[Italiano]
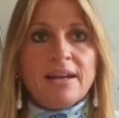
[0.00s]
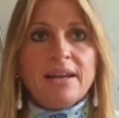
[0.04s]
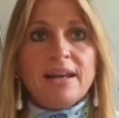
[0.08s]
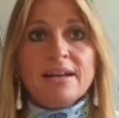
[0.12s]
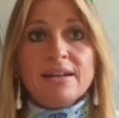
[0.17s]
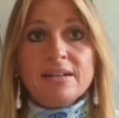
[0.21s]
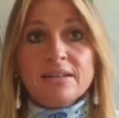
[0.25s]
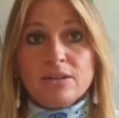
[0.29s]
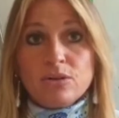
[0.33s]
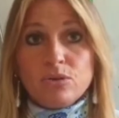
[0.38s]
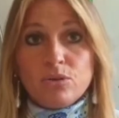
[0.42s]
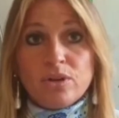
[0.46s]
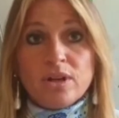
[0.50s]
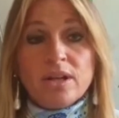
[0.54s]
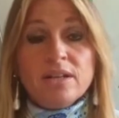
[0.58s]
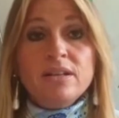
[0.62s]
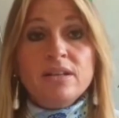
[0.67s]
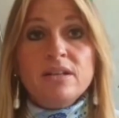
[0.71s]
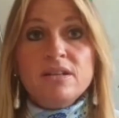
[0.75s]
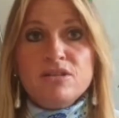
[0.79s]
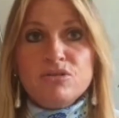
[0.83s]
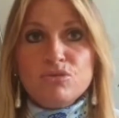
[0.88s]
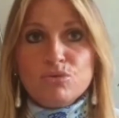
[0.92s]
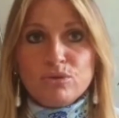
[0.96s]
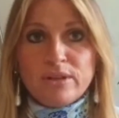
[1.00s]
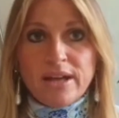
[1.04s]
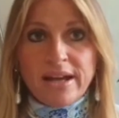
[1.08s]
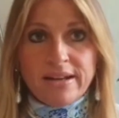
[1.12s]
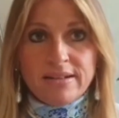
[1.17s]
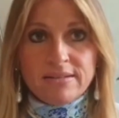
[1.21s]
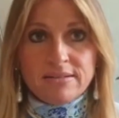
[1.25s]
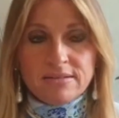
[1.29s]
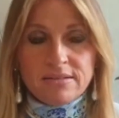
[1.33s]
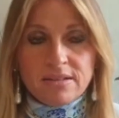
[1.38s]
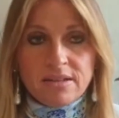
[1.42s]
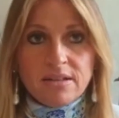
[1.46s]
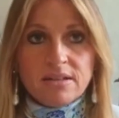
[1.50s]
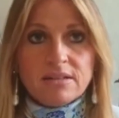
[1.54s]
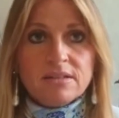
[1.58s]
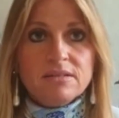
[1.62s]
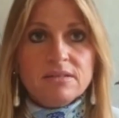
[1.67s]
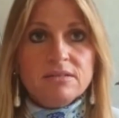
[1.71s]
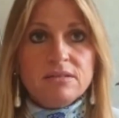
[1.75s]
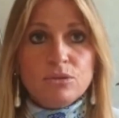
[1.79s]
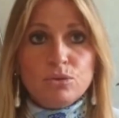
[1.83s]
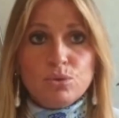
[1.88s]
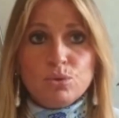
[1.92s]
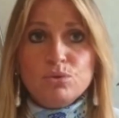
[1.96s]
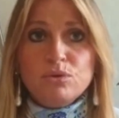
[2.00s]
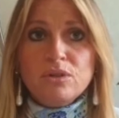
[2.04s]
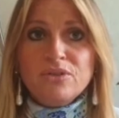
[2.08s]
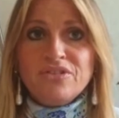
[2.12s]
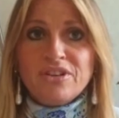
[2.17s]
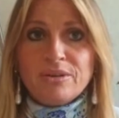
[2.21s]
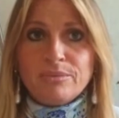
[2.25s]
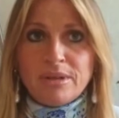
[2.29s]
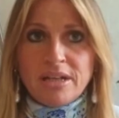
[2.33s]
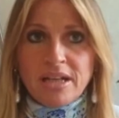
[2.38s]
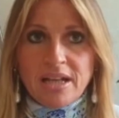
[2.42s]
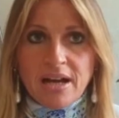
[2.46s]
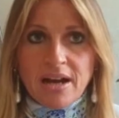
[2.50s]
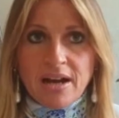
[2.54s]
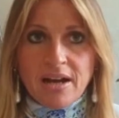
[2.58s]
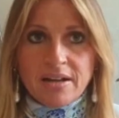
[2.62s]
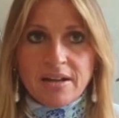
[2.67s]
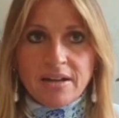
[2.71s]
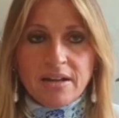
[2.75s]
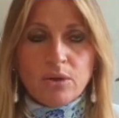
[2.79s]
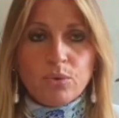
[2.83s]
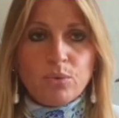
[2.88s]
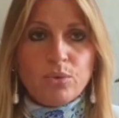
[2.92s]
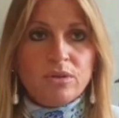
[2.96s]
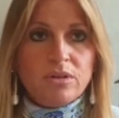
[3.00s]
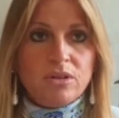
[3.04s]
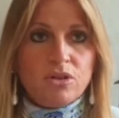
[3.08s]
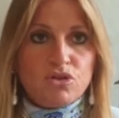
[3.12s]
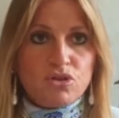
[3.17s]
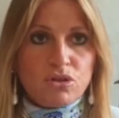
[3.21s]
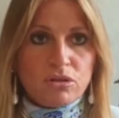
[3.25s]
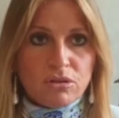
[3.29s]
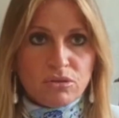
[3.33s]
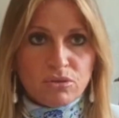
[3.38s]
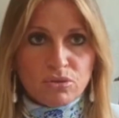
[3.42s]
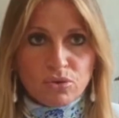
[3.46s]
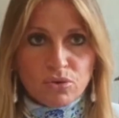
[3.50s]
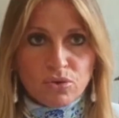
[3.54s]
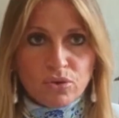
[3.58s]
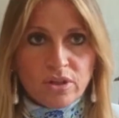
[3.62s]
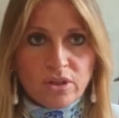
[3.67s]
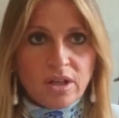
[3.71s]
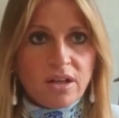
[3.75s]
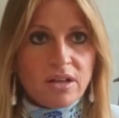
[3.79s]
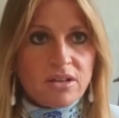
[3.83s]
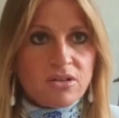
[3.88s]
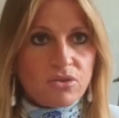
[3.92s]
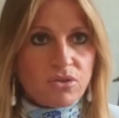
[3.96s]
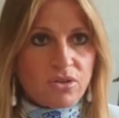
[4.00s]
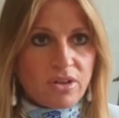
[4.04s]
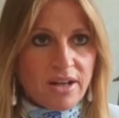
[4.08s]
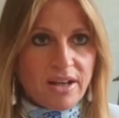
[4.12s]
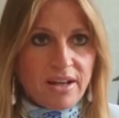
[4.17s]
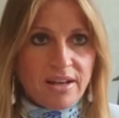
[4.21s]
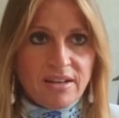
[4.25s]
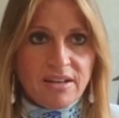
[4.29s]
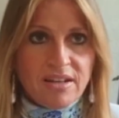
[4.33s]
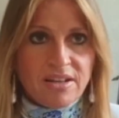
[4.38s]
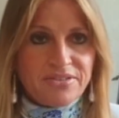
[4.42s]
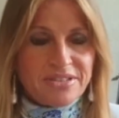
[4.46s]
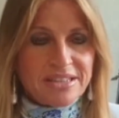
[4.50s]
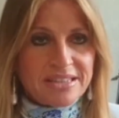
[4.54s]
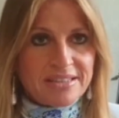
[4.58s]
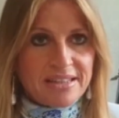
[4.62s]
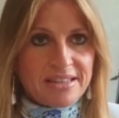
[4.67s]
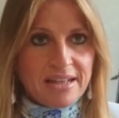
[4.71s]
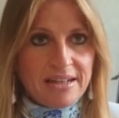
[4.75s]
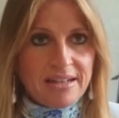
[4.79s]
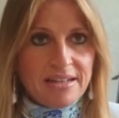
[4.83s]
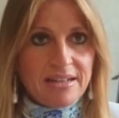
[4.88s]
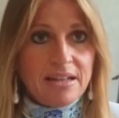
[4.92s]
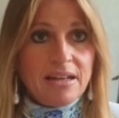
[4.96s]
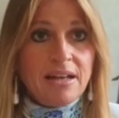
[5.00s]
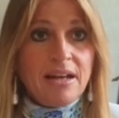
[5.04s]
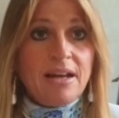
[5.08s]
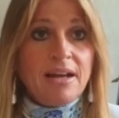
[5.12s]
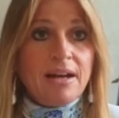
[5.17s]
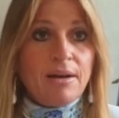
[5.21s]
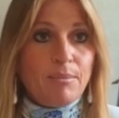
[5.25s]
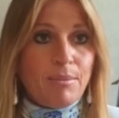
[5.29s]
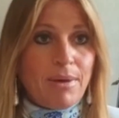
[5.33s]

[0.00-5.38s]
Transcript: la categoria degli studenti, di tutti i familiari, quindi i genitori, le sorelle, i fratelli,